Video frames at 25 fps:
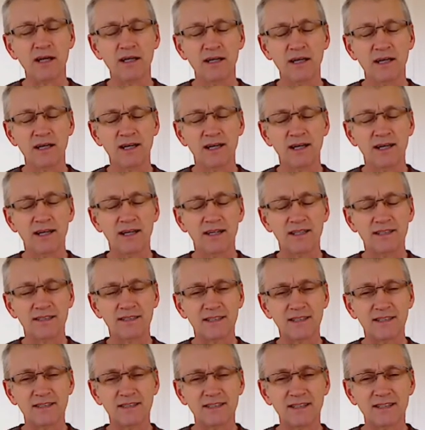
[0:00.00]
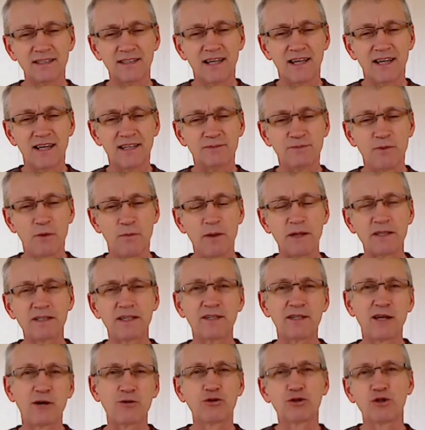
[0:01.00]
n'est pas parce qu'il
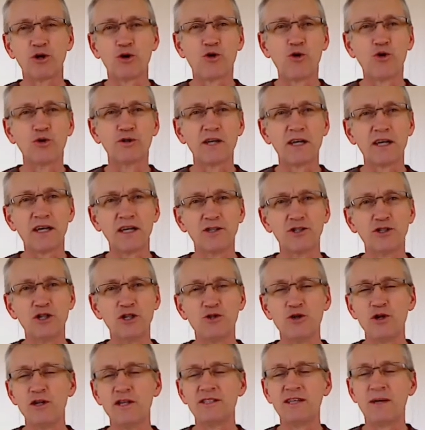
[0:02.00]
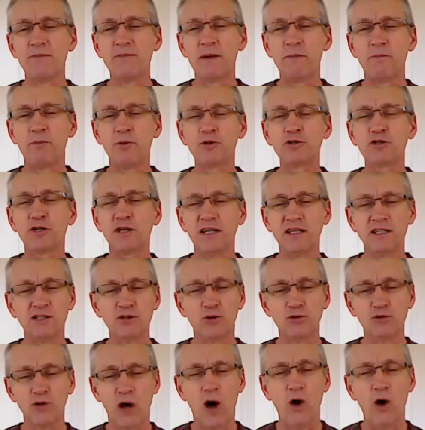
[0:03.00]
était couché au côté que Jésus les aimait plus que les autres